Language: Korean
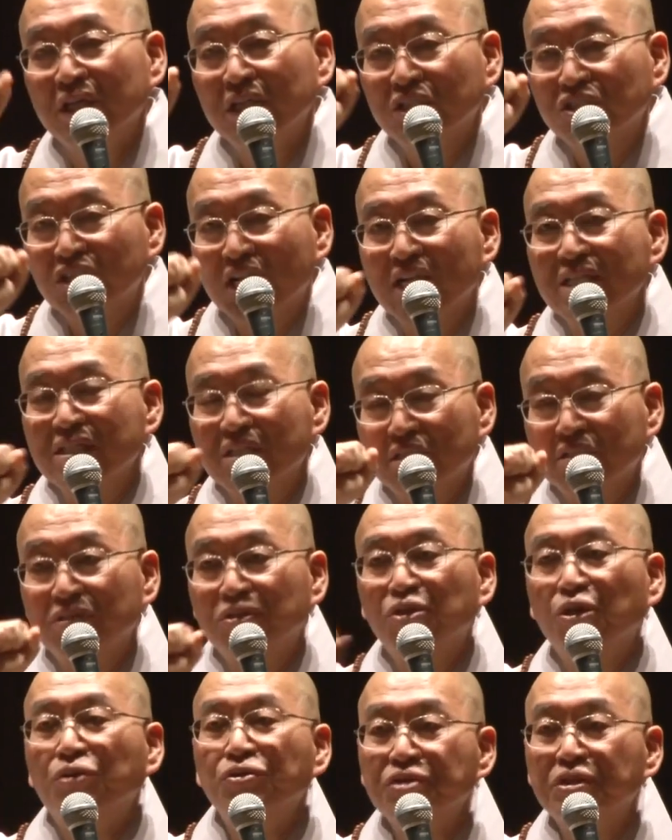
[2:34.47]
자석을
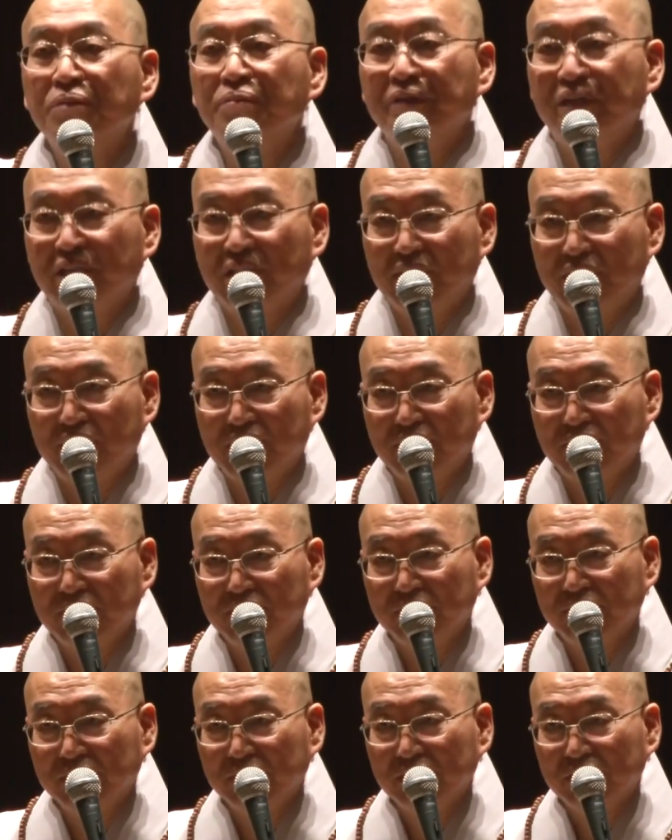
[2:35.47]
던져버려야 돼요.
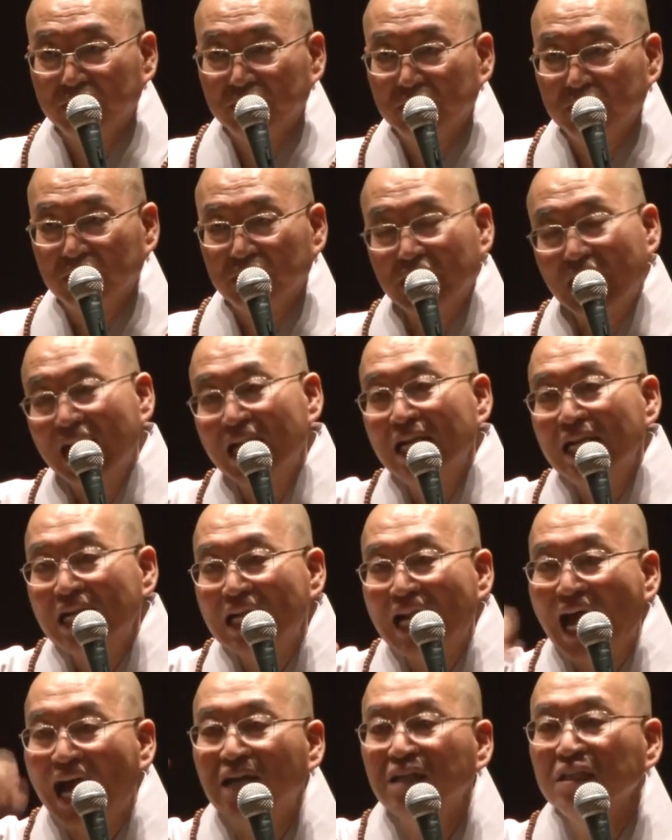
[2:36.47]
그러니까
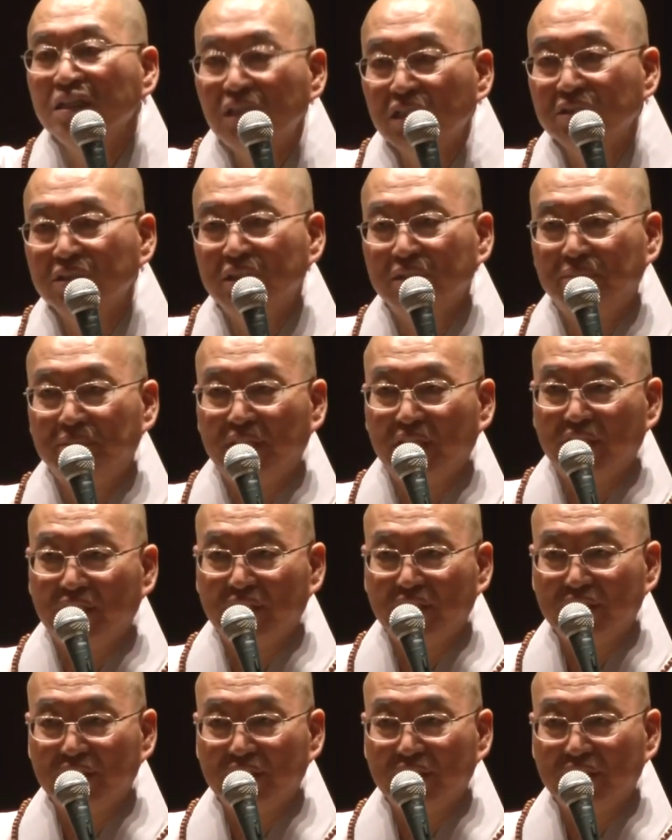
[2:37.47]
락을 던져버려야 돼요.